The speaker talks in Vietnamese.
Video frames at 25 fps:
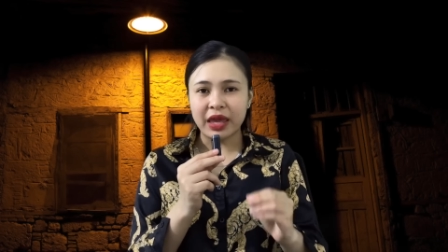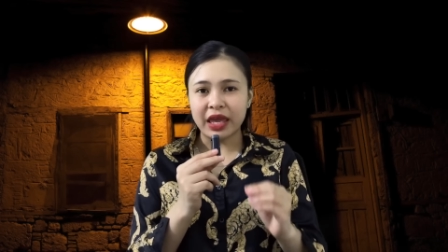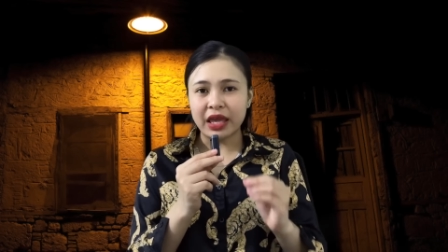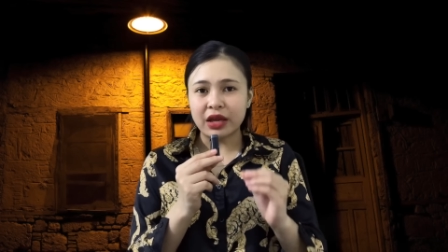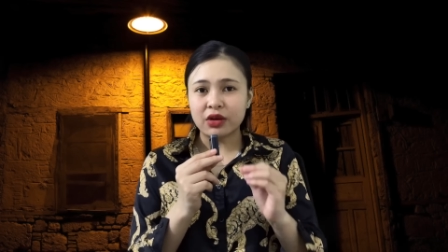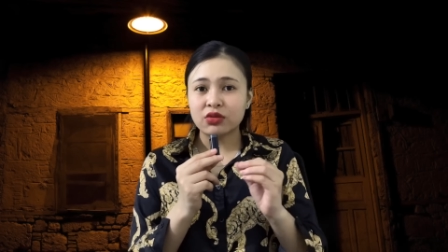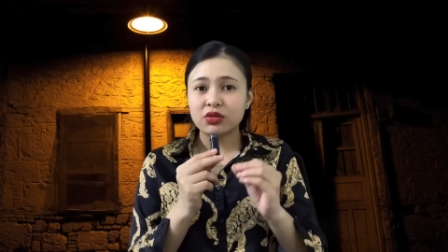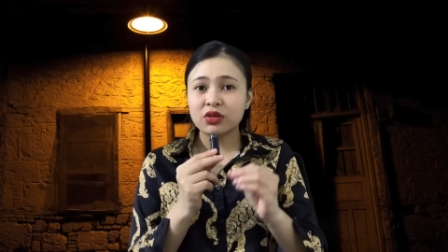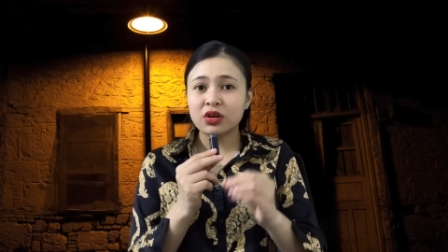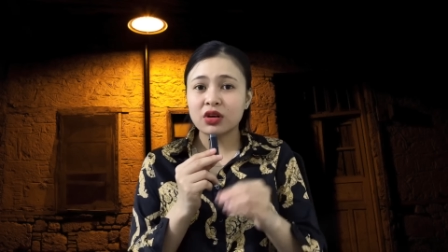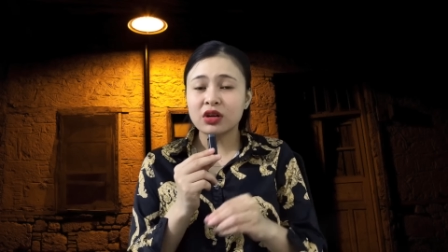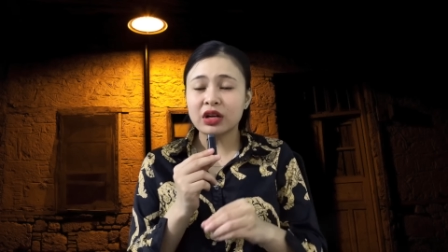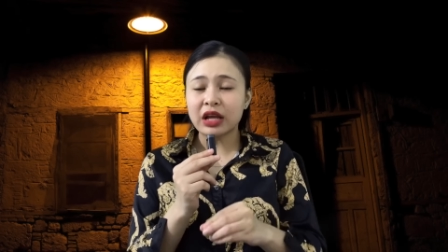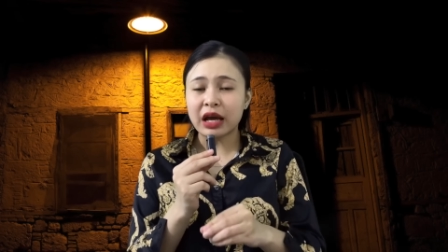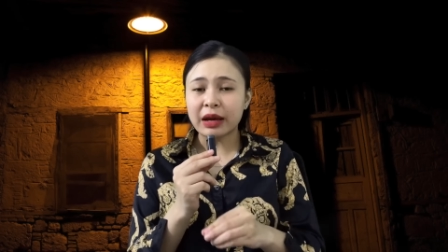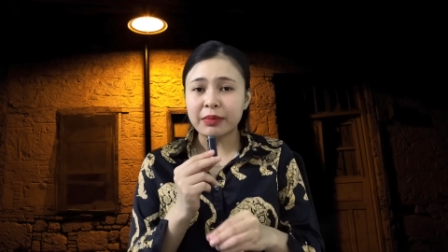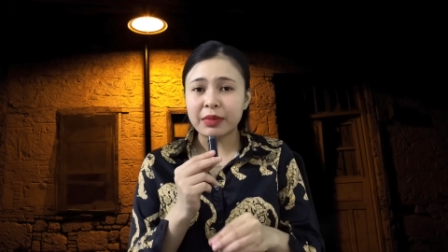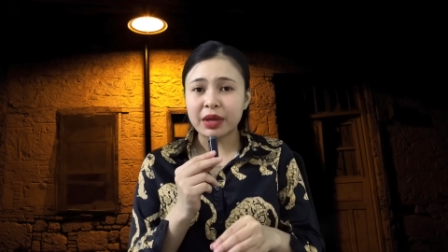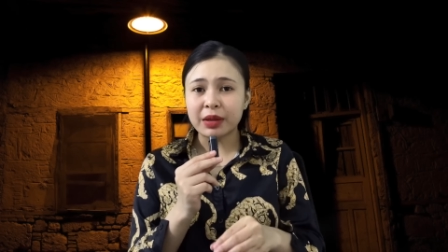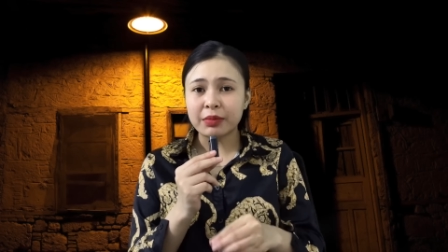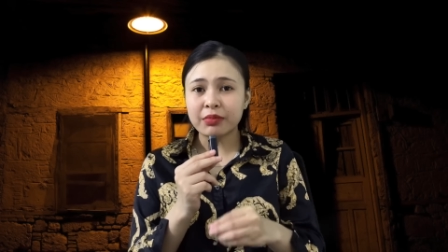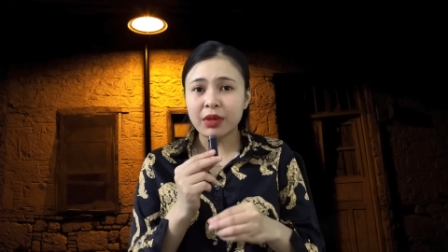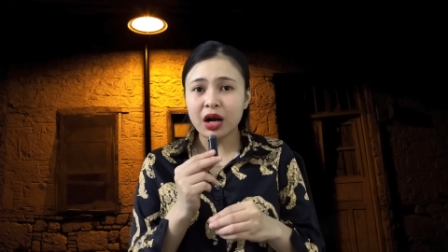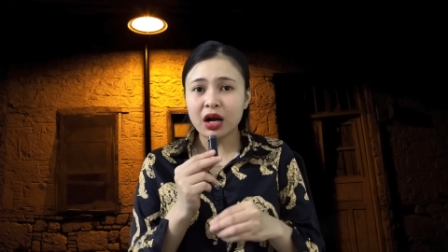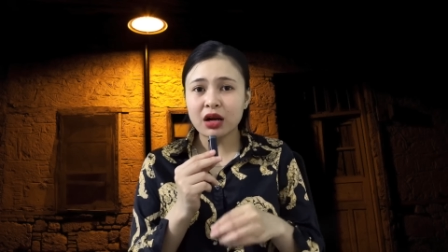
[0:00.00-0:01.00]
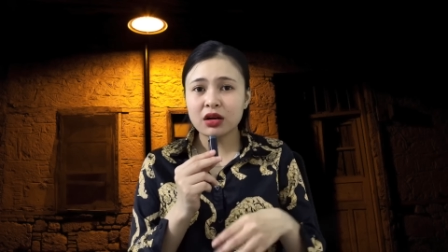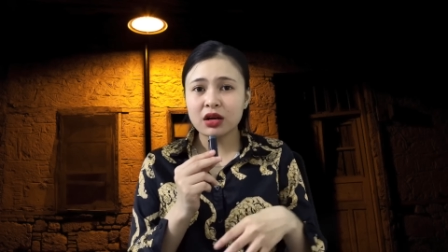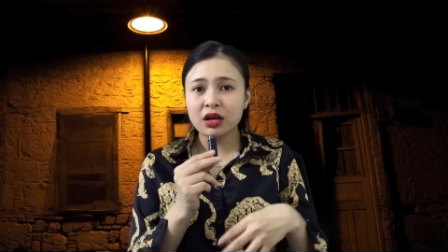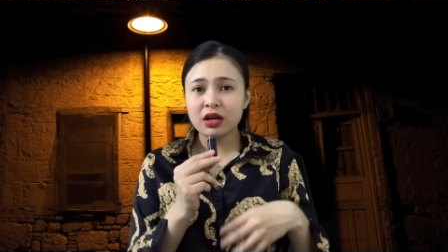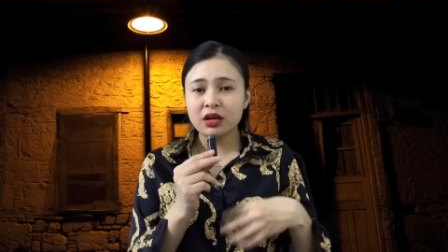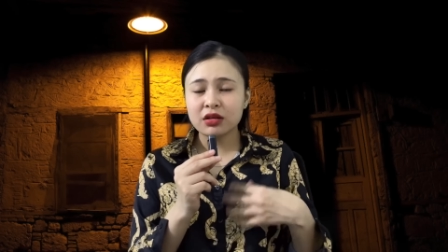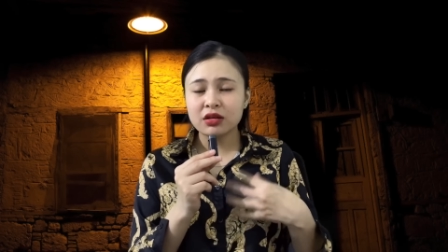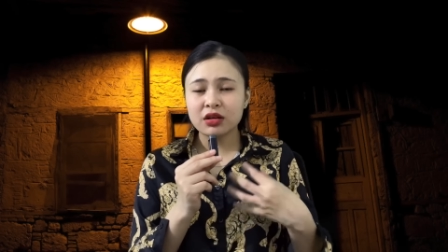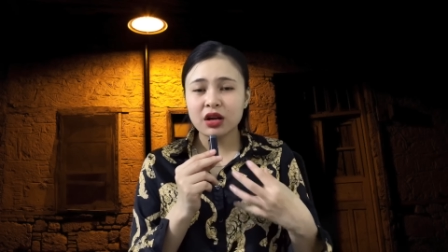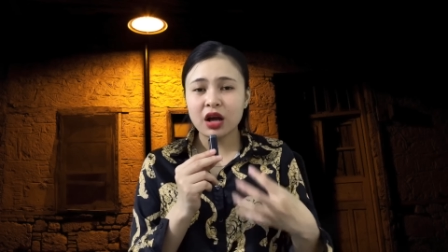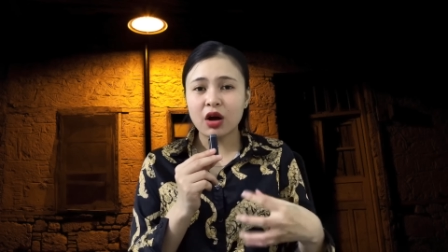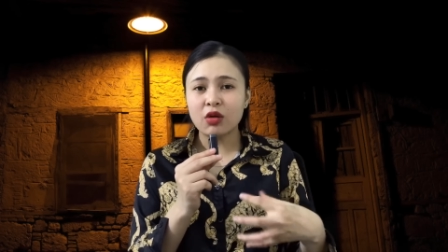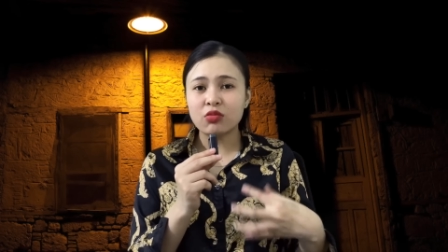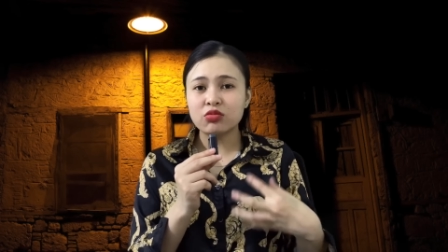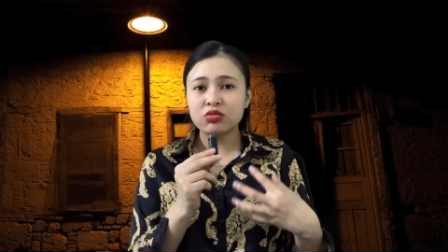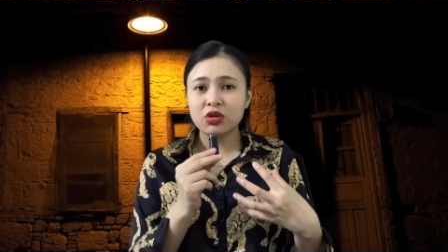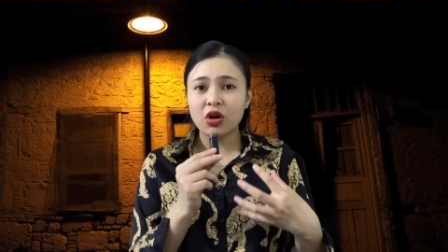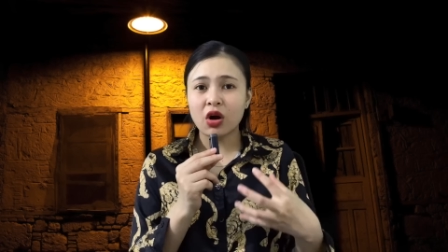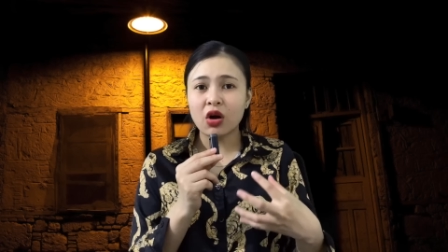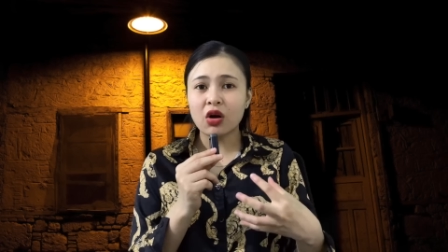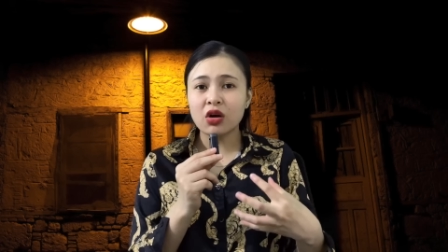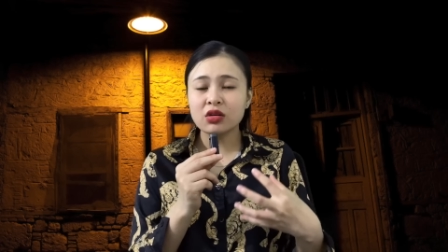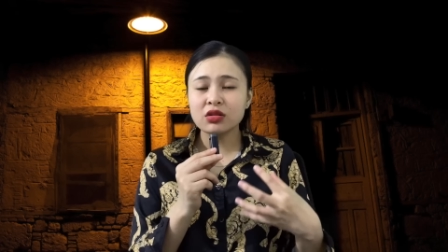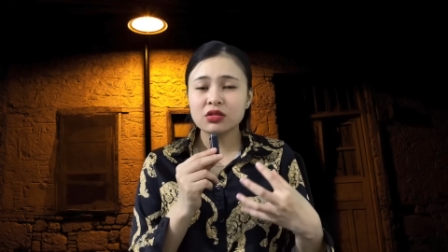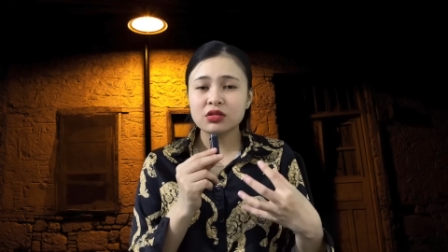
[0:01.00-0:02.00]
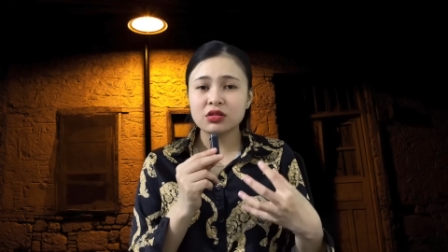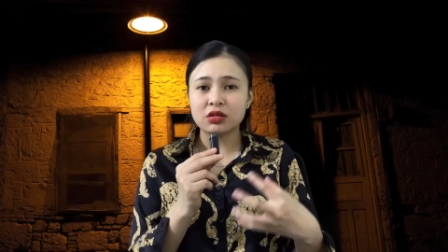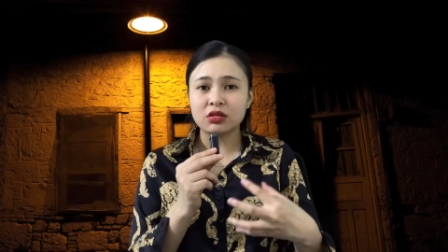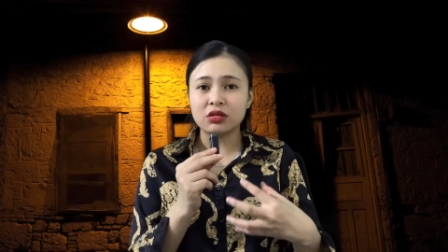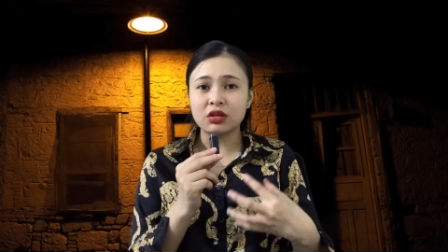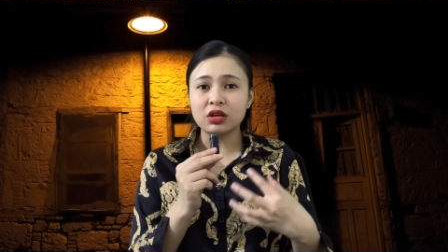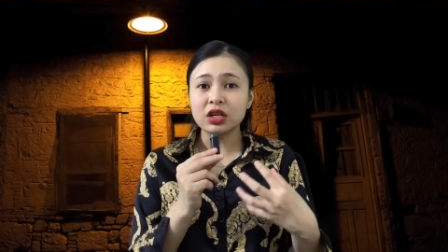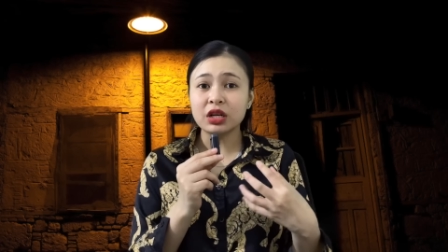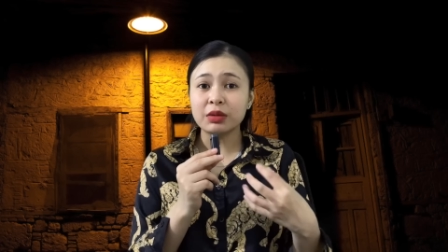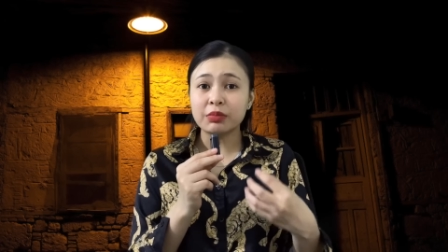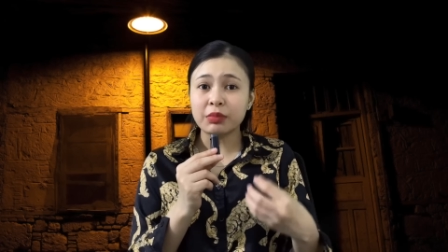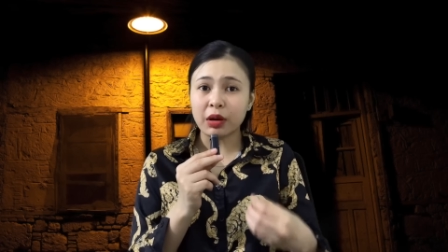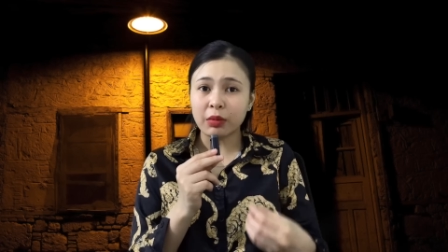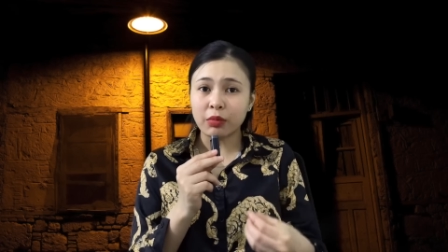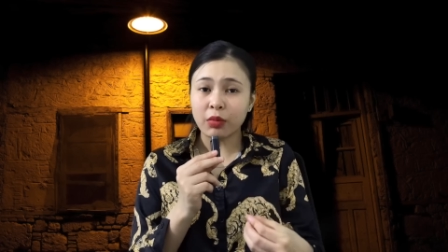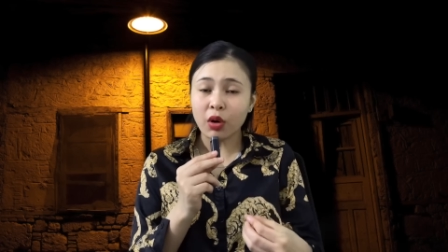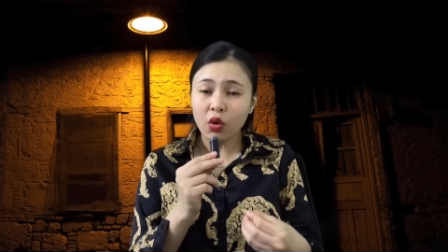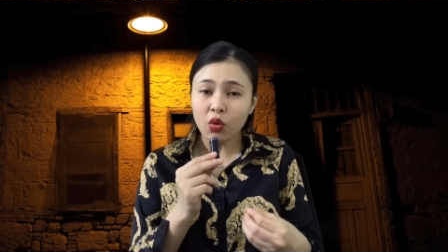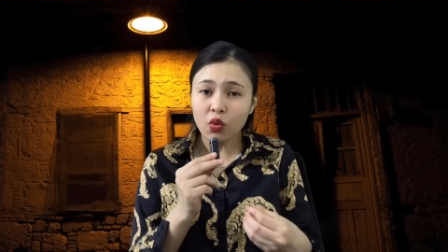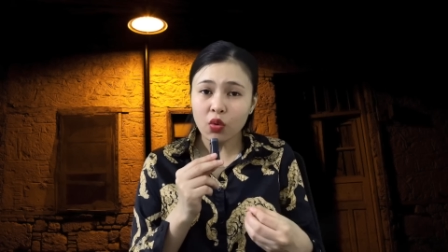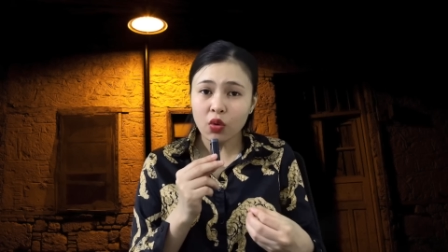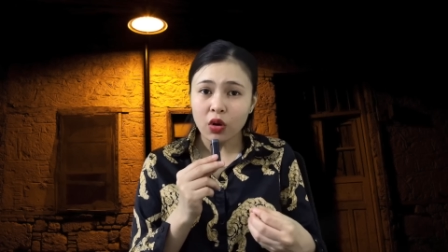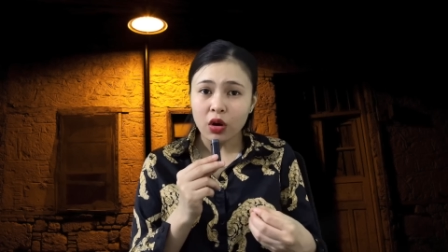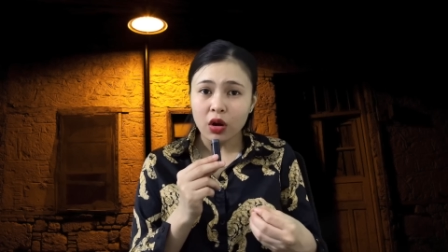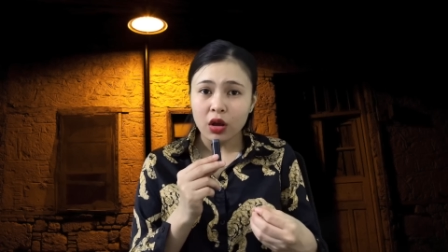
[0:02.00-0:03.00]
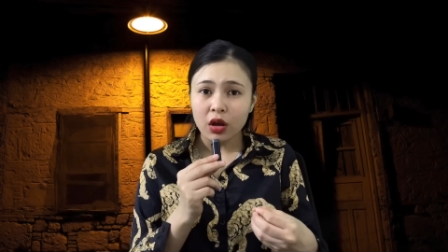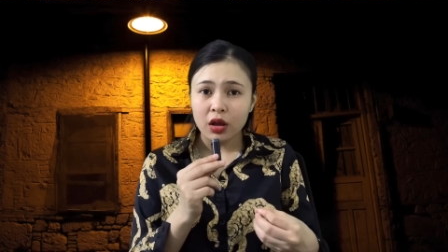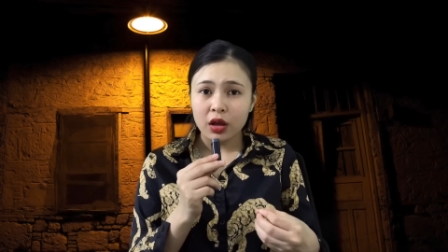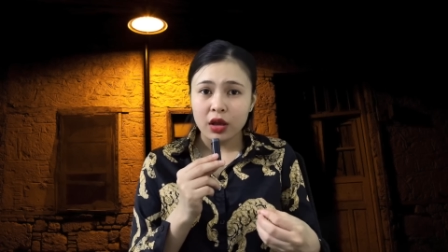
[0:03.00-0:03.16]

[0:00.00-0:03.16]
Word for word: mẹ của nó đã bị mất, nó không có sữa để mà bú.